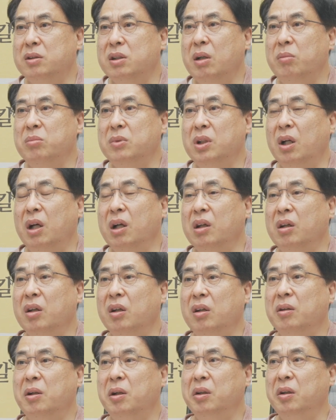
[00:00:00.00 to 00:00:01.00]

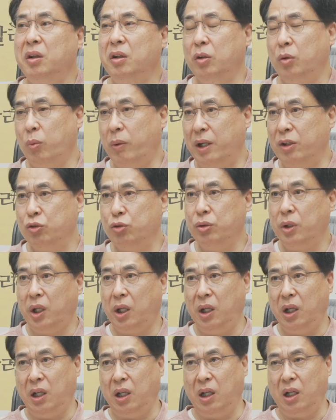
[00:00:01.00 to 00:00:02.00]
참여하기를 꺼리는 와중에
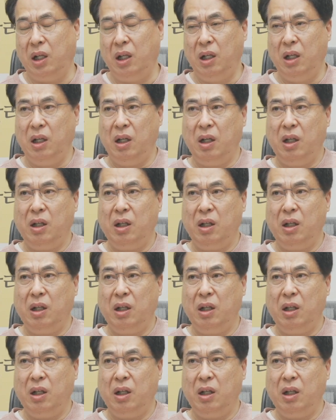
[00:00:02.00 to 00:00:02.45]
음.